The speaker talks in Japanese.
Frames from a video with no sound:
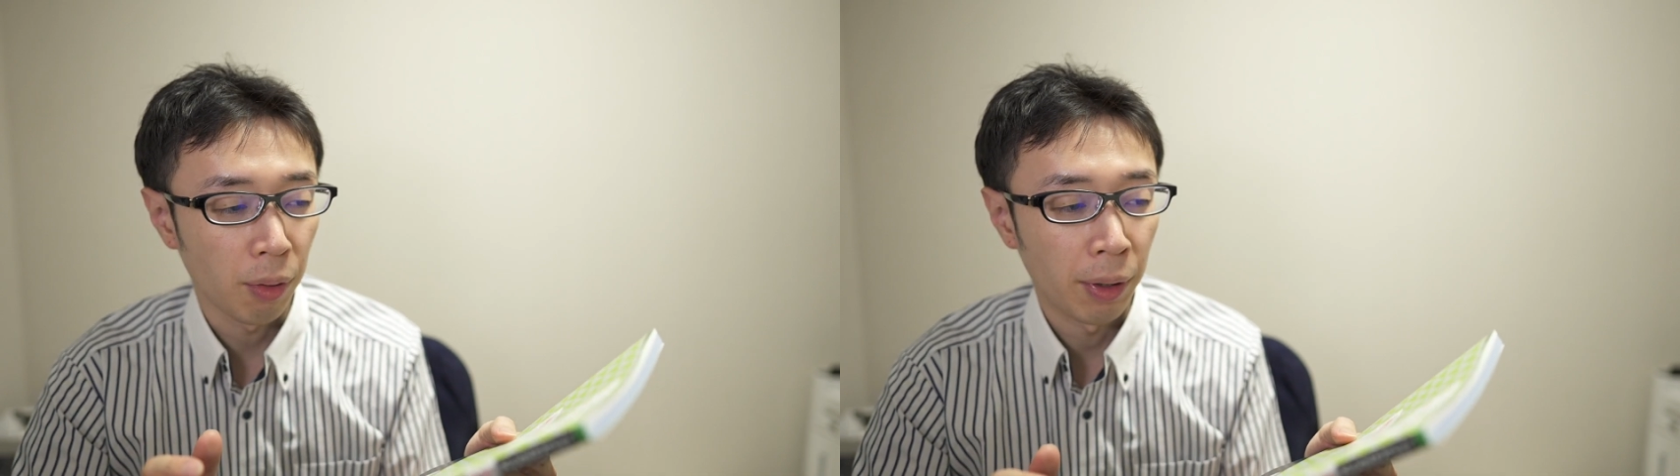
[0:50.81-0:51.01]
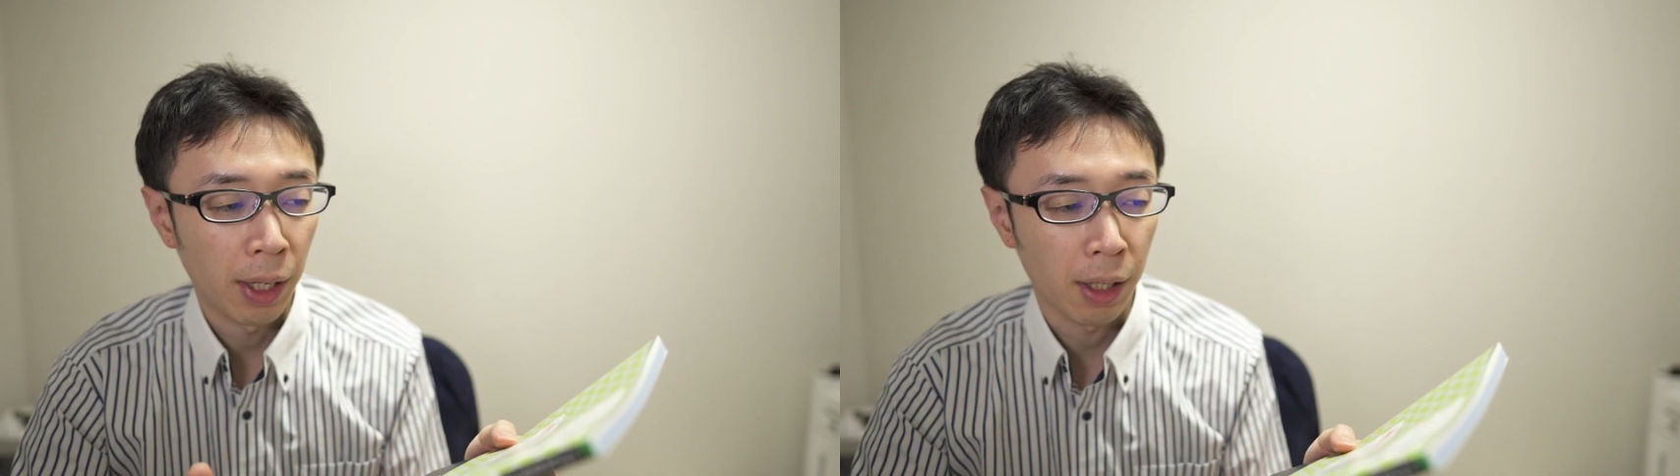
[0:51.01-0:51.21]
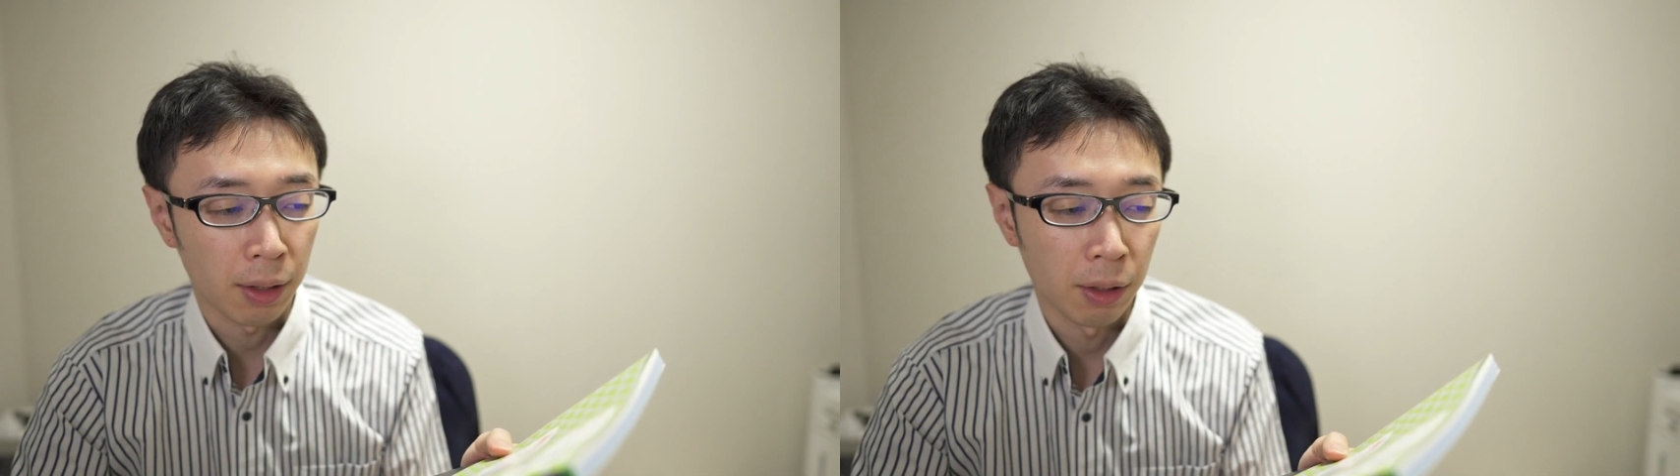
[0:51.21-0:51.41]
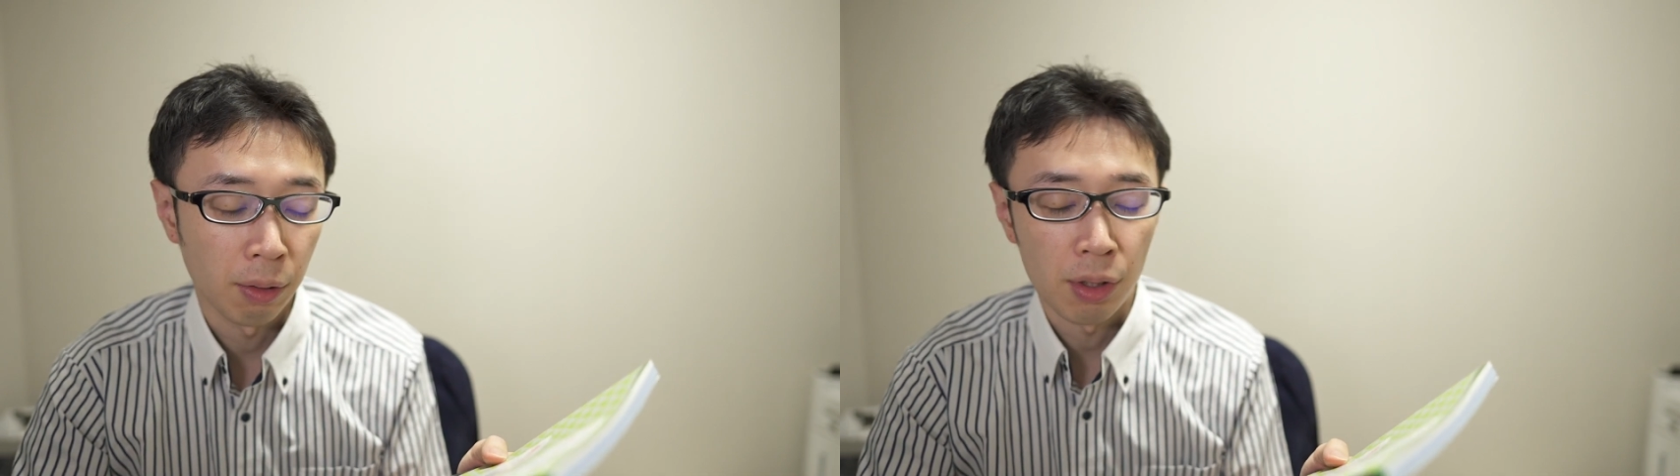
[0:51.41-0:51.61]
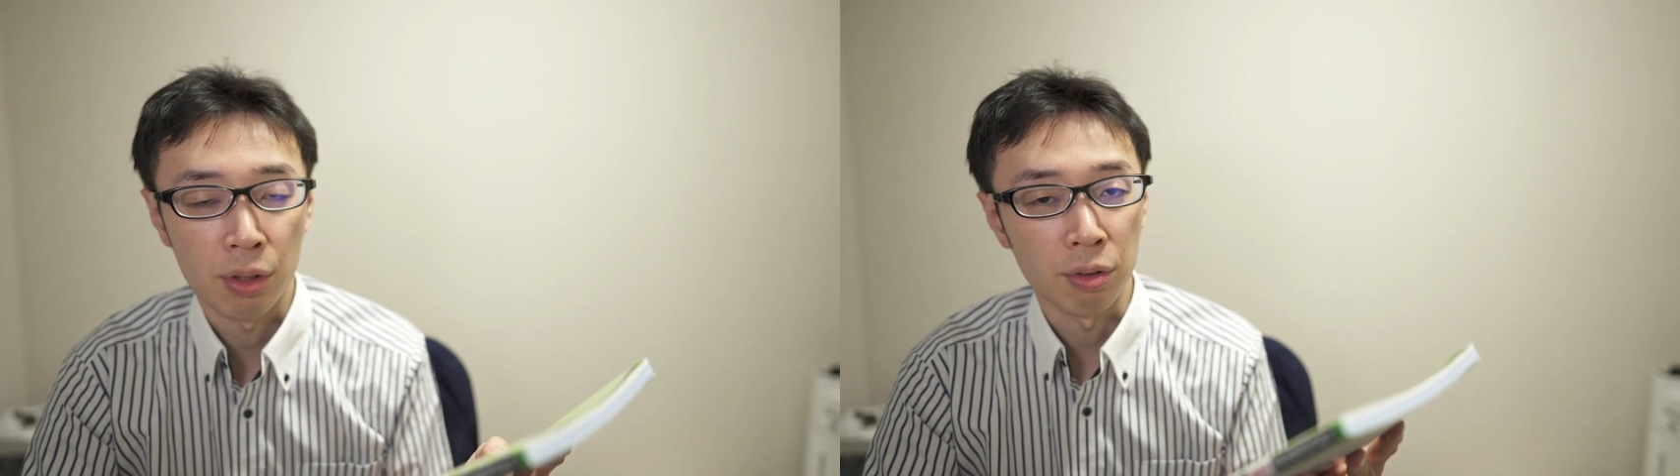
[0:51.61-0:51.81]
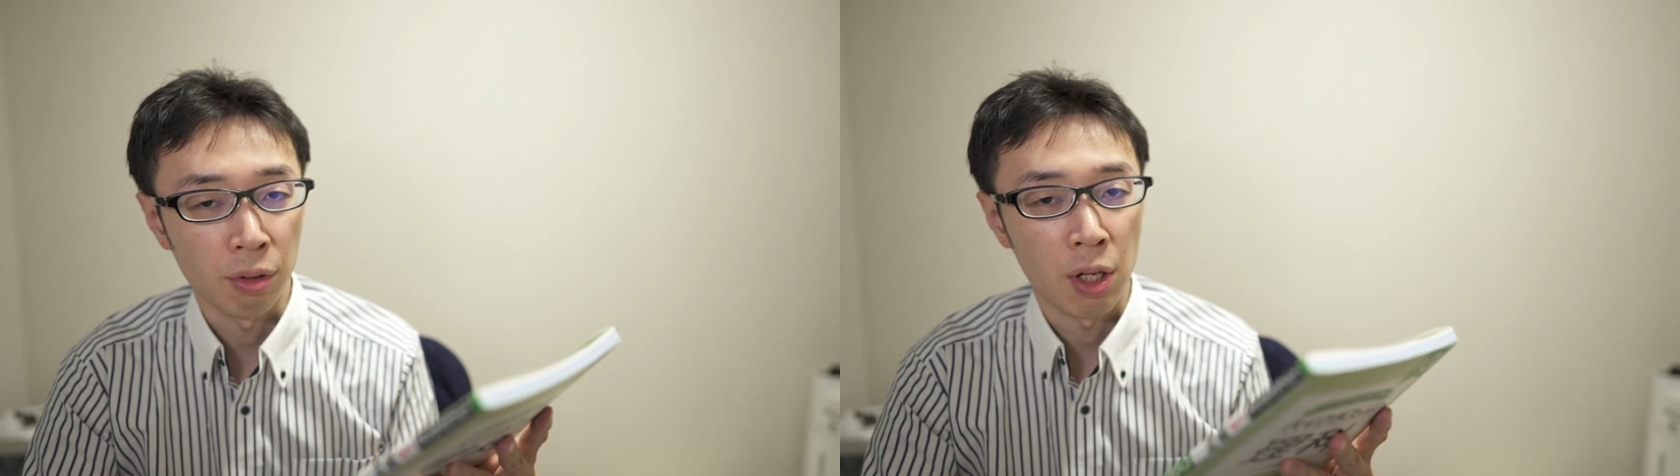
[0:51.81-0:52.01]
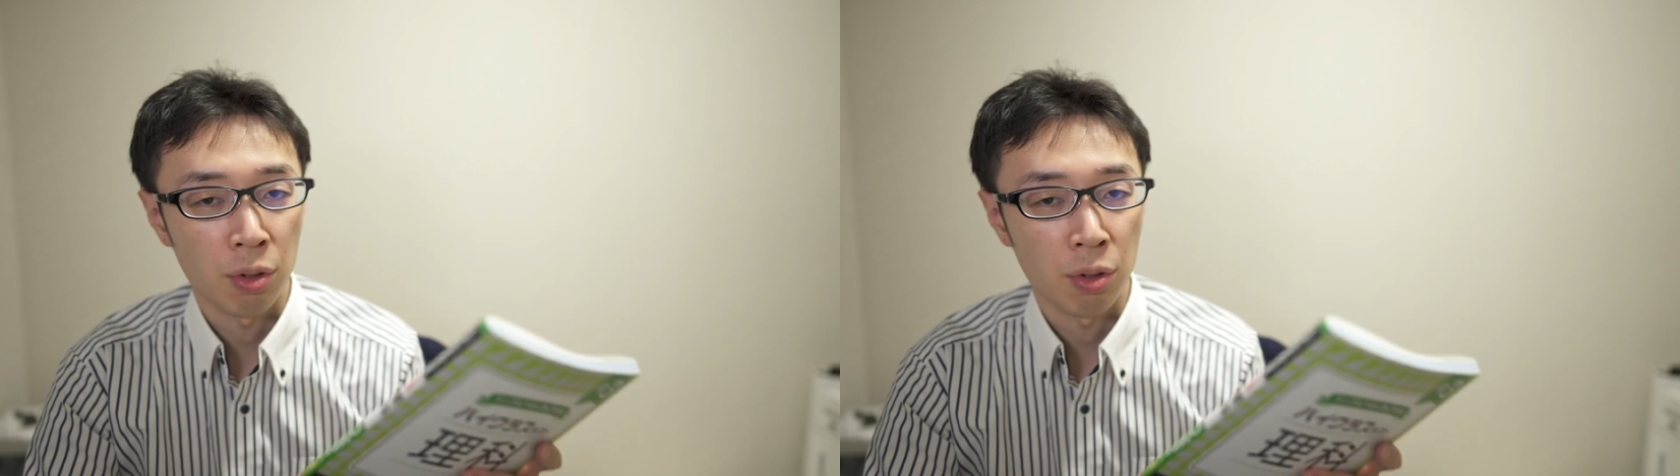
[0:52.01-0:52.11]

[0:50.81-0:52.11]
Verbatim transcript: ではなかったりとかするので、